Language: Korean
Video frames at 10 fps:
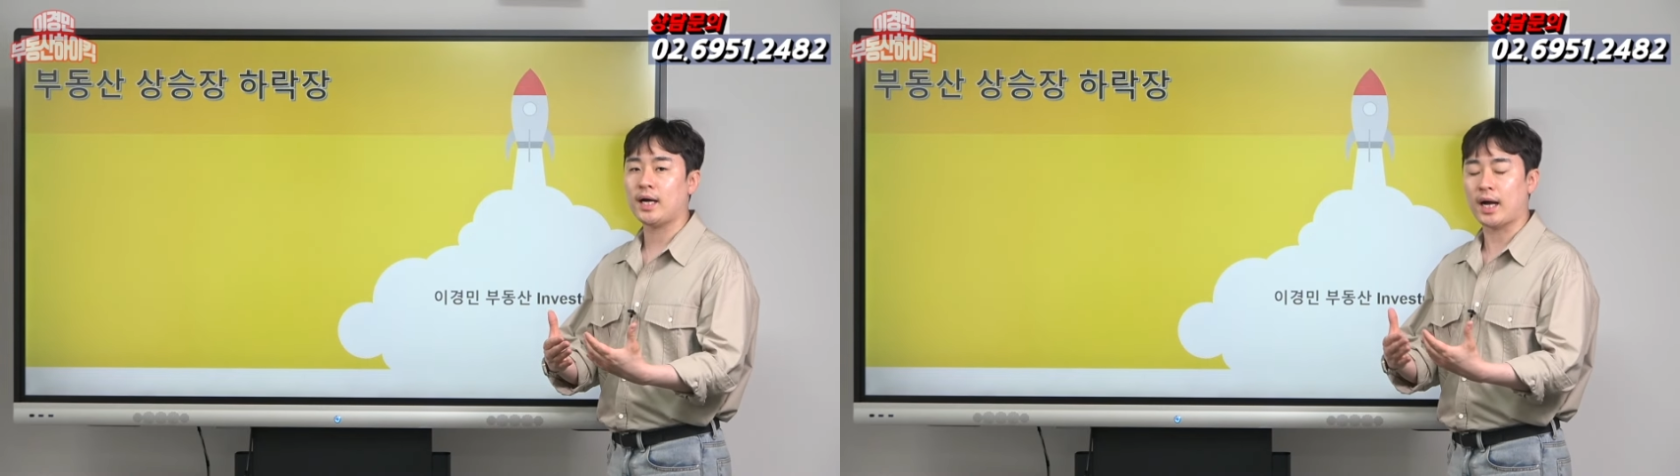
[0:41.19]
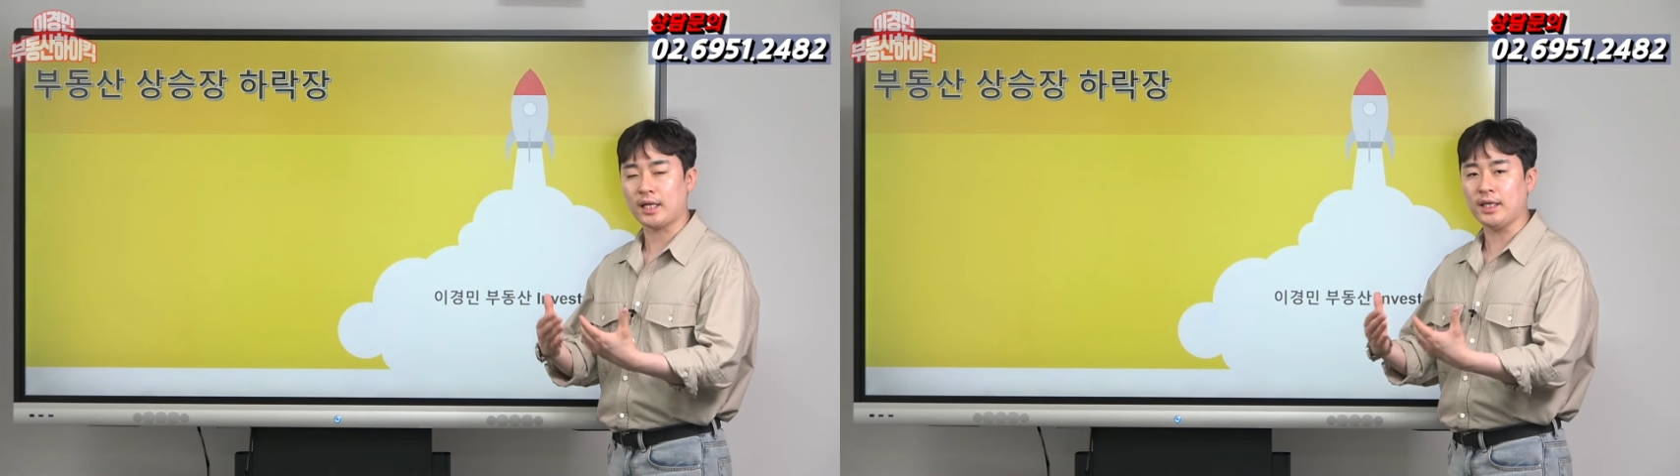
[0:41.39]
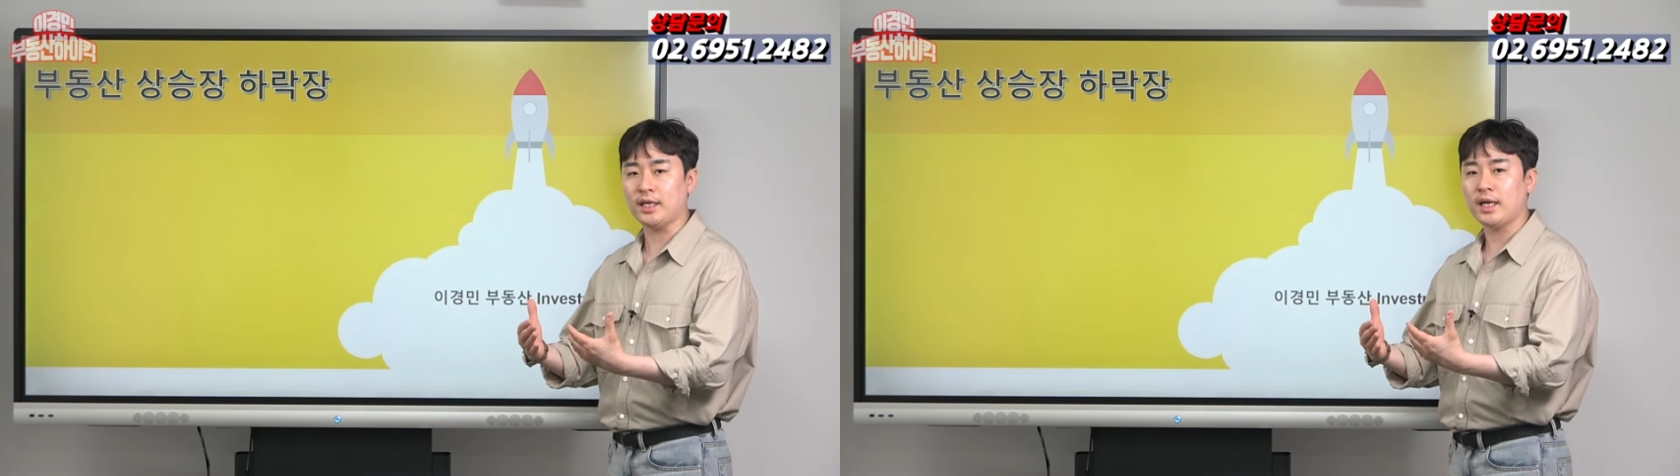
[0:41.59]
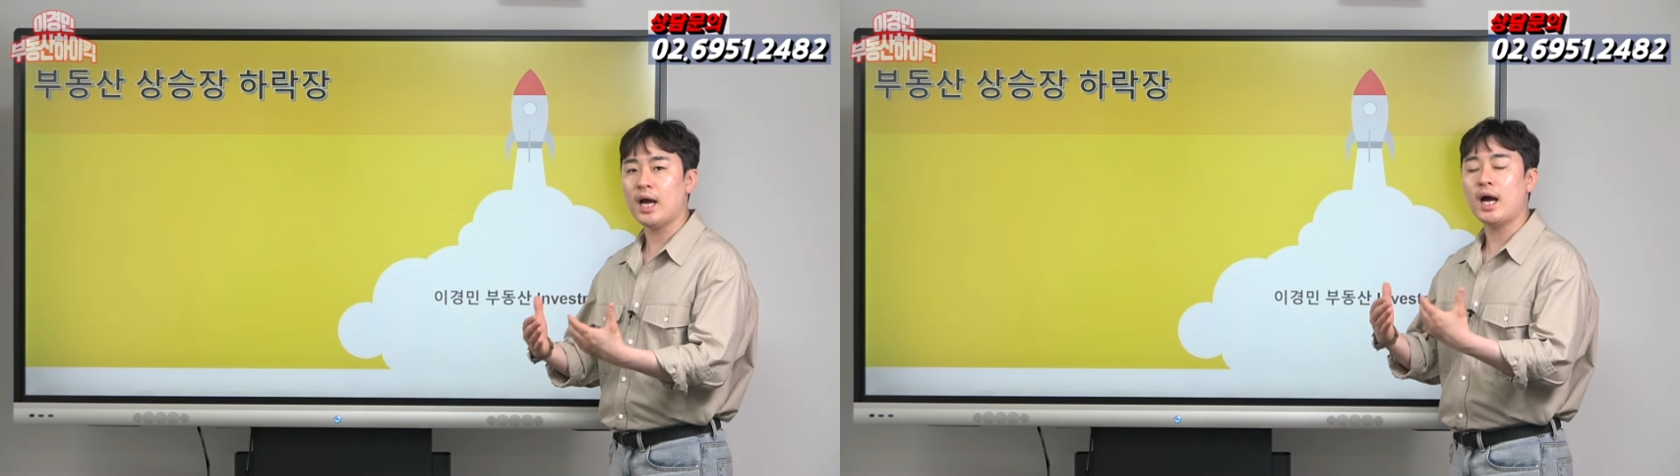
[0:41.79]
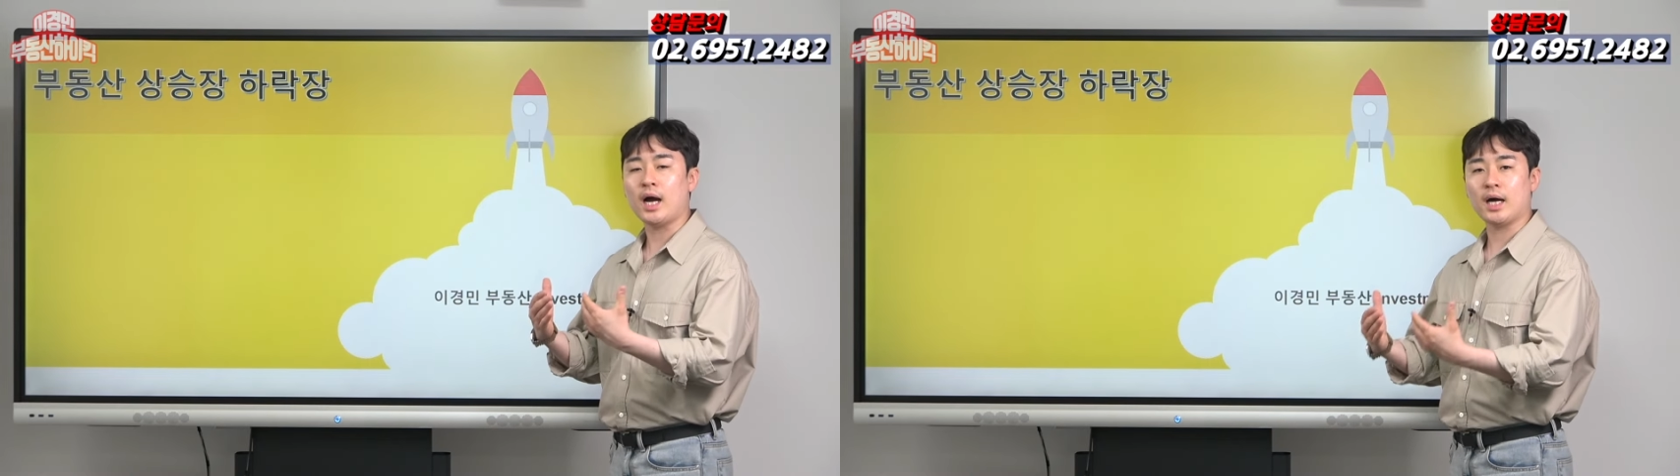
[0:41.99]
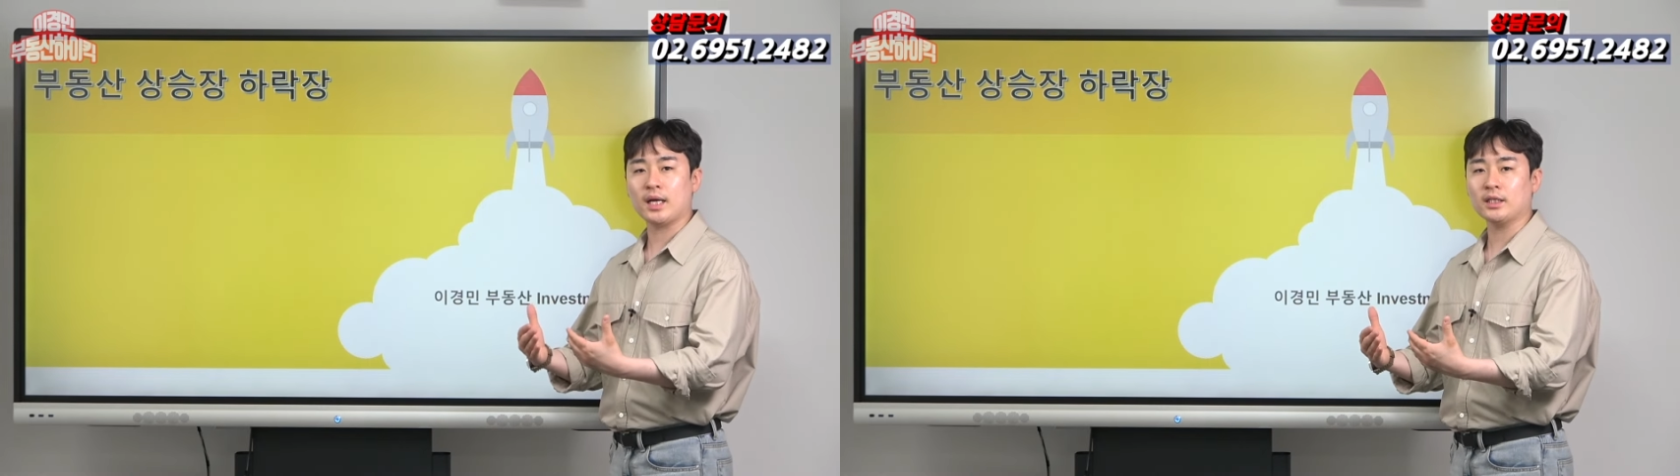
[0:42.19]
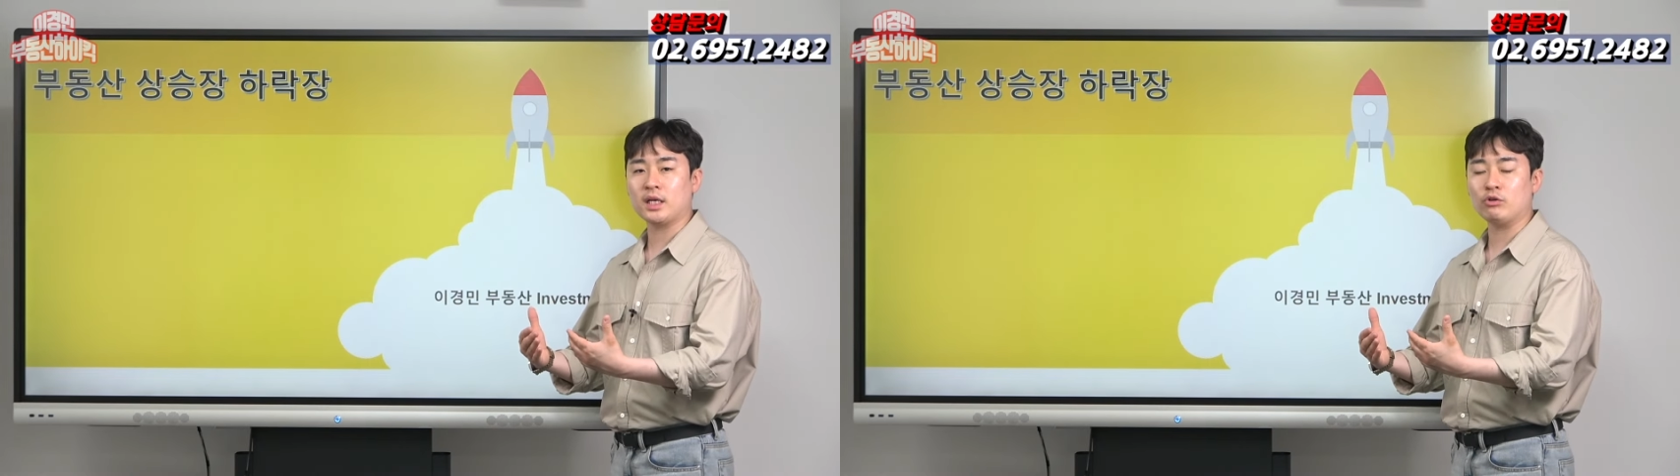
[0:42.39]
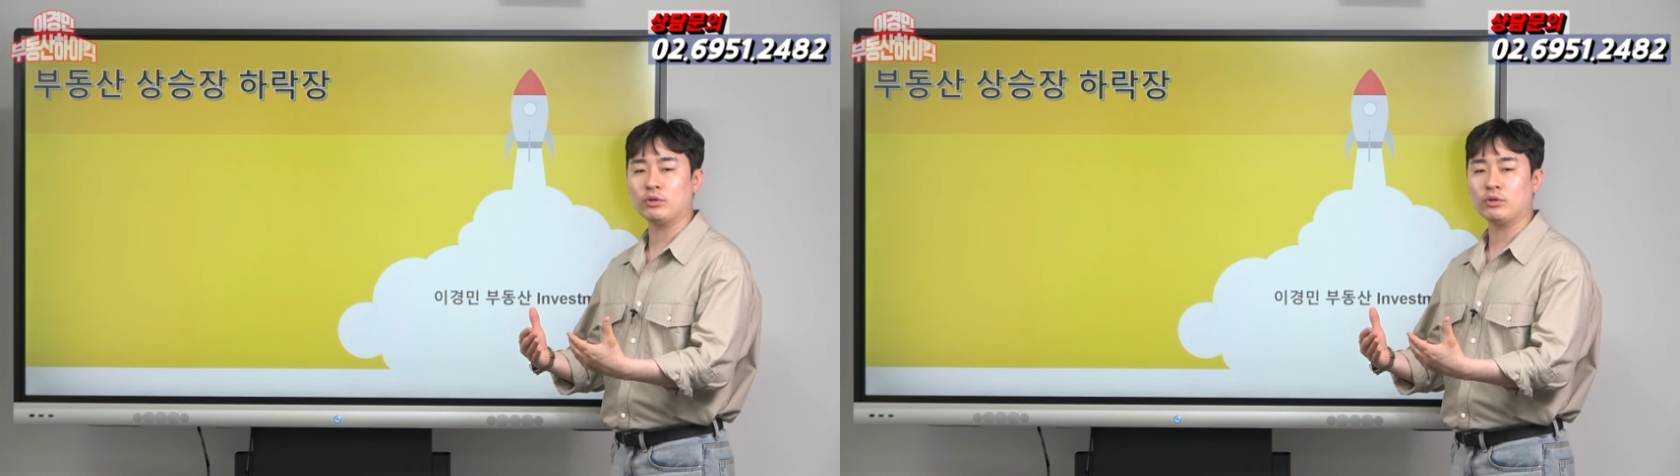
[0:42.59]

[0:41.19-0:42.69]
아니 하락장으로